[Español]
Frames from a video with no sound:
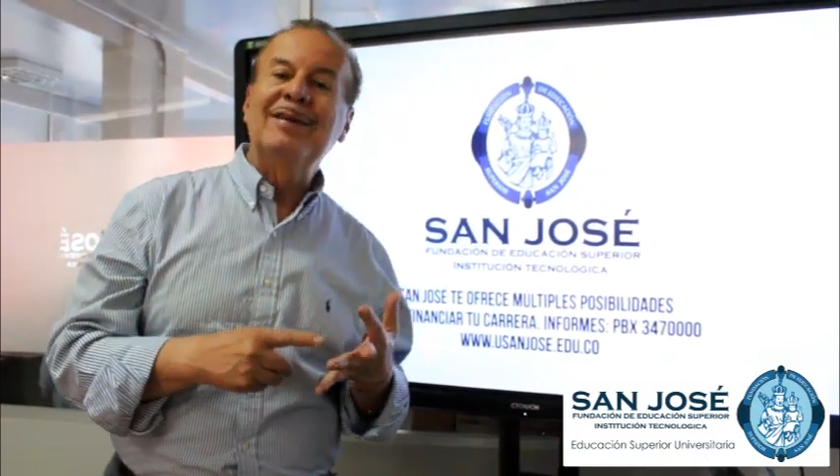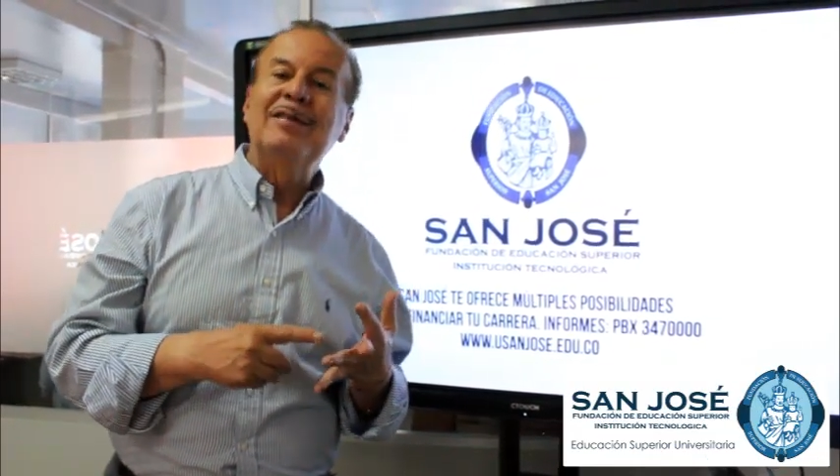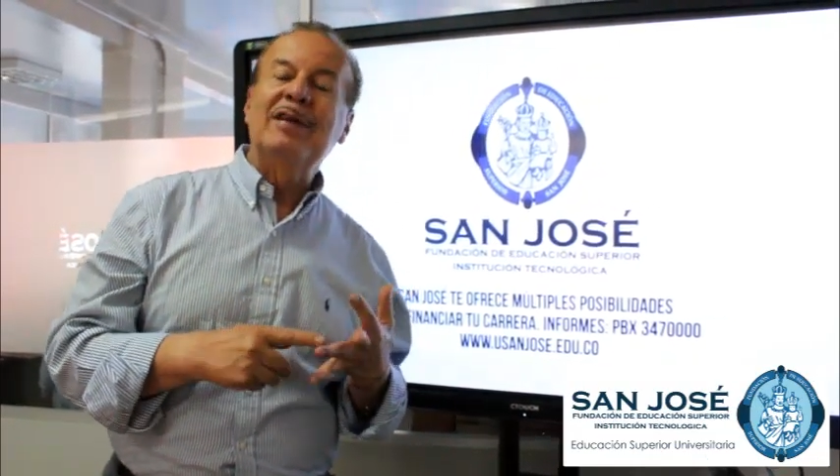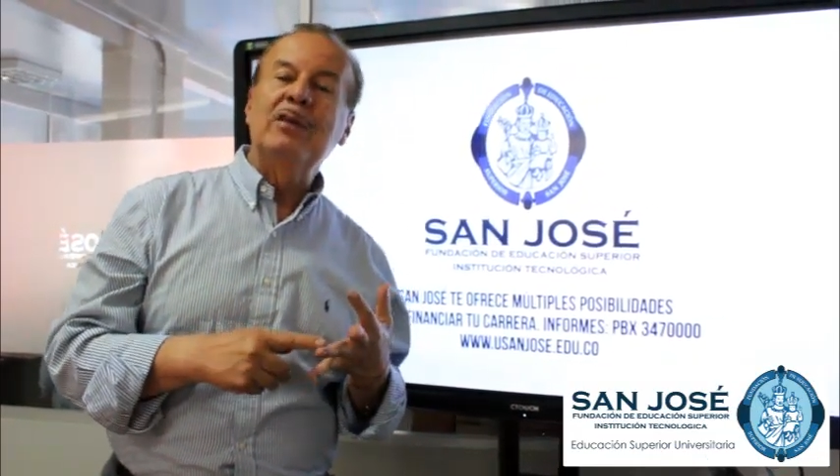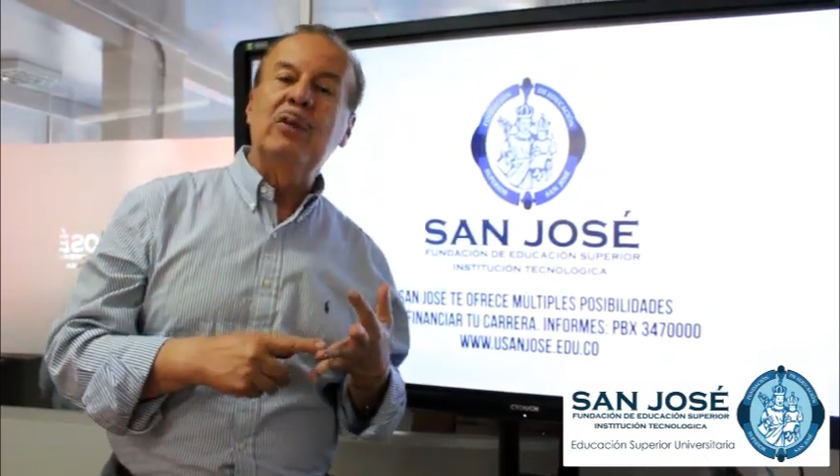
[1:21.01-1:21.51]

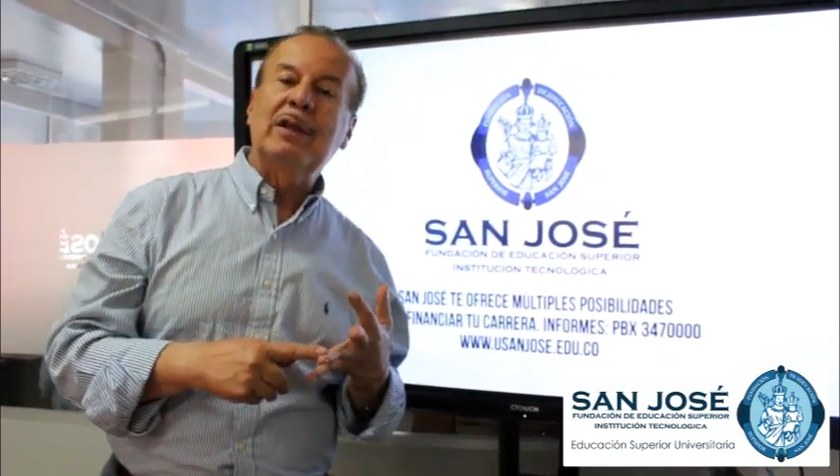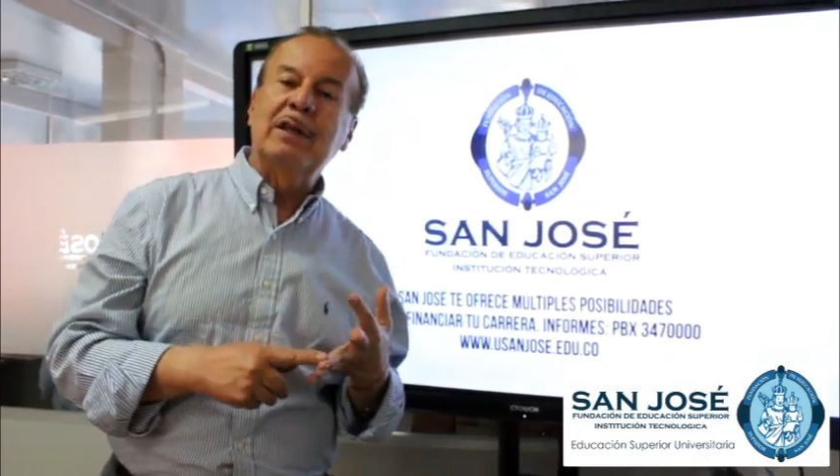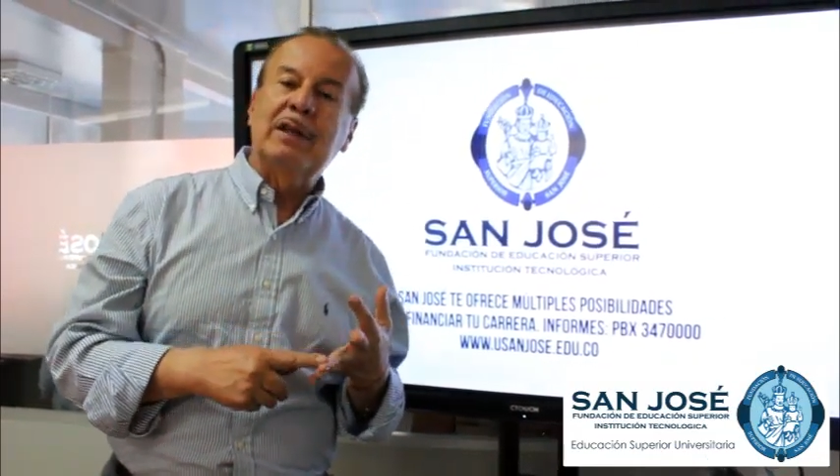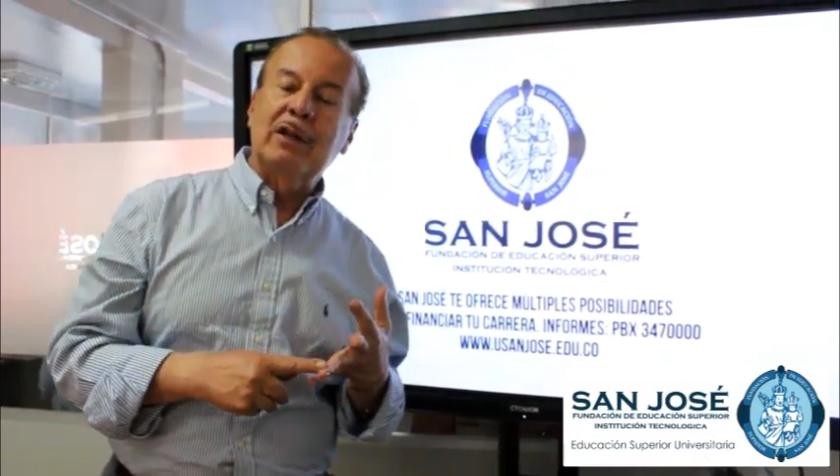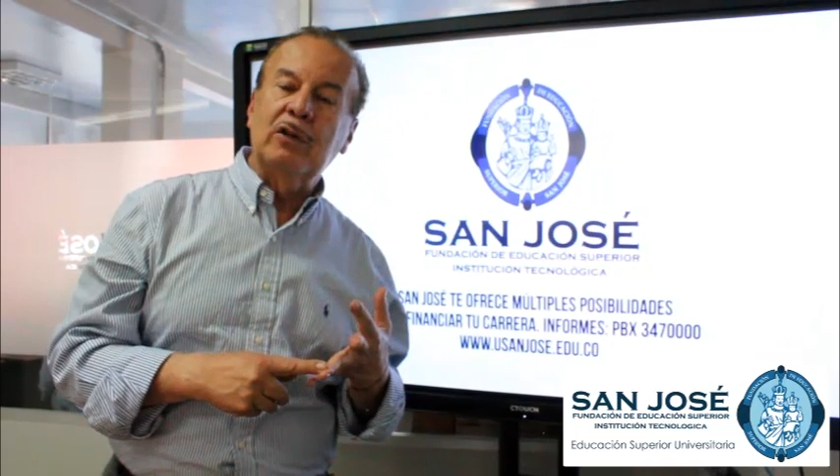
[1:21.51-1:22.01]
diseño
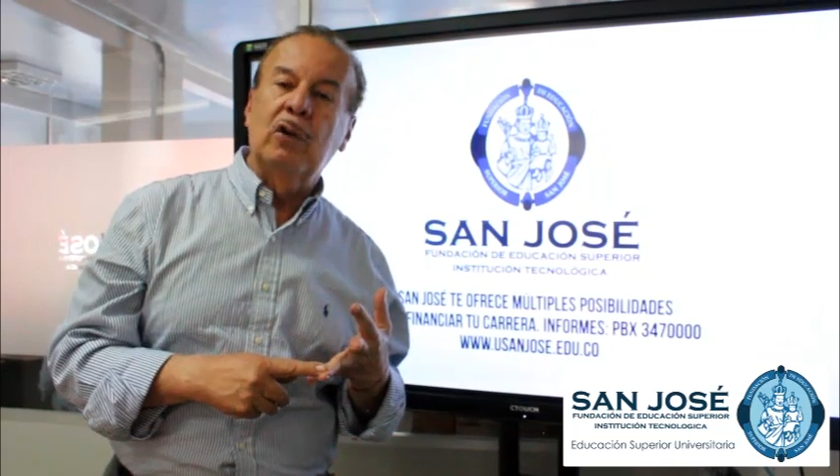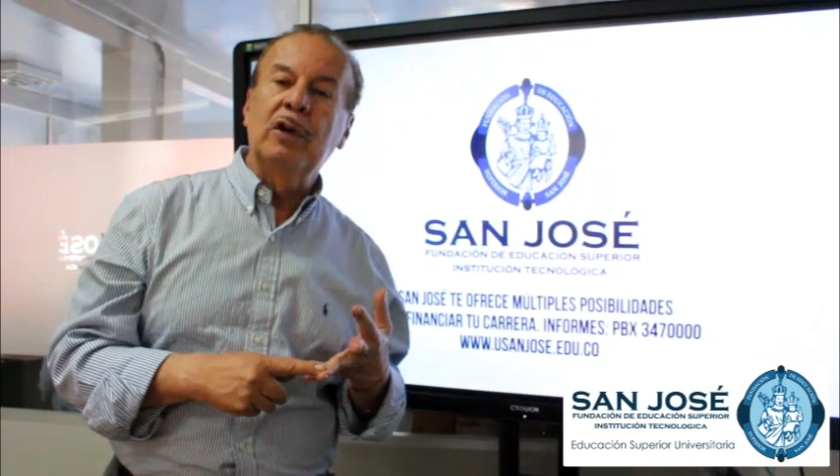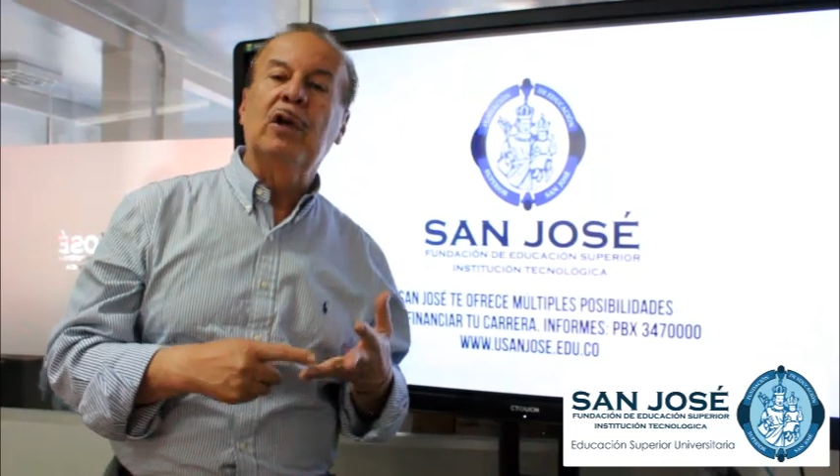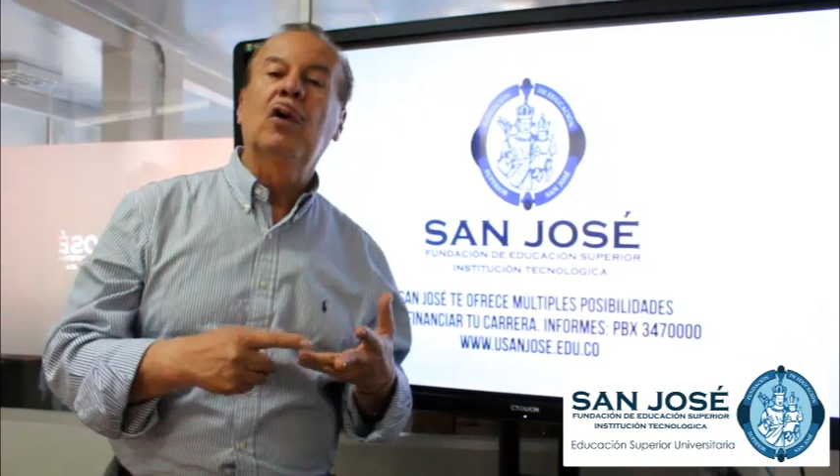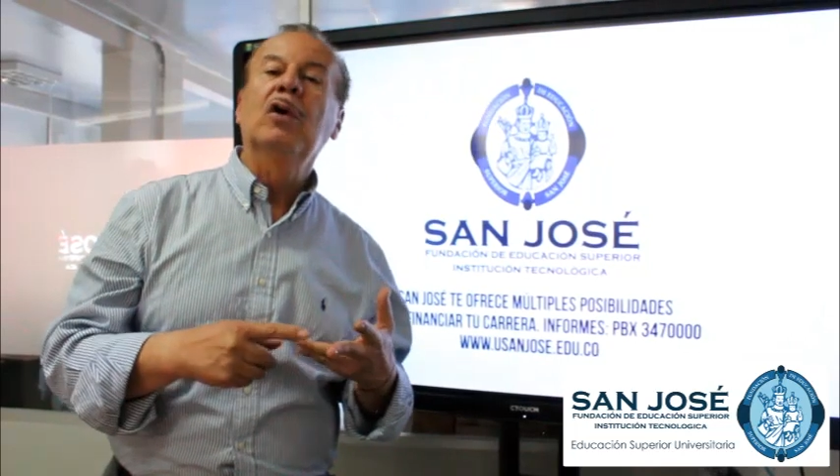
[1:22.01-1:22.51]

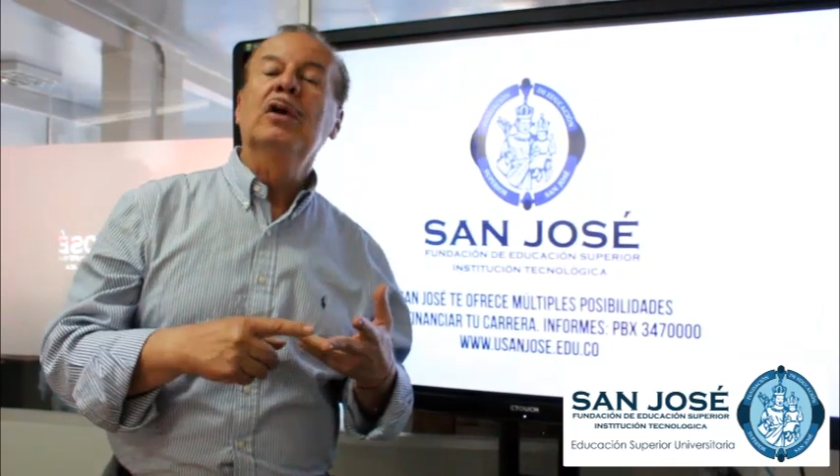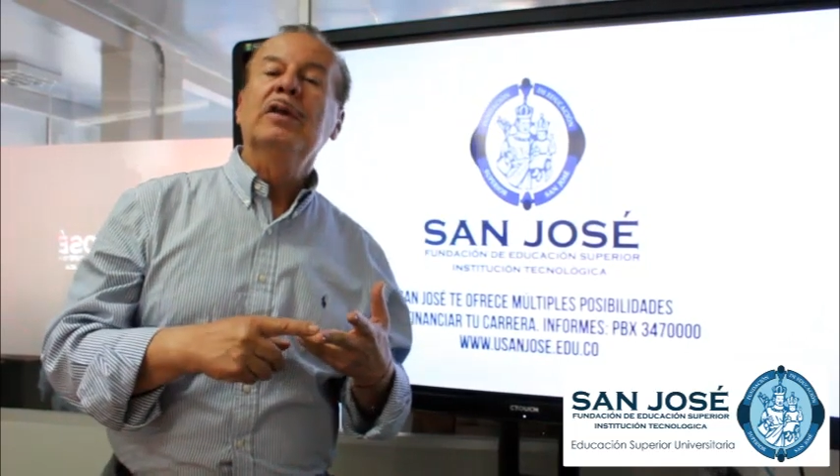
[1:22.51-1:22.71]
arquitectónico,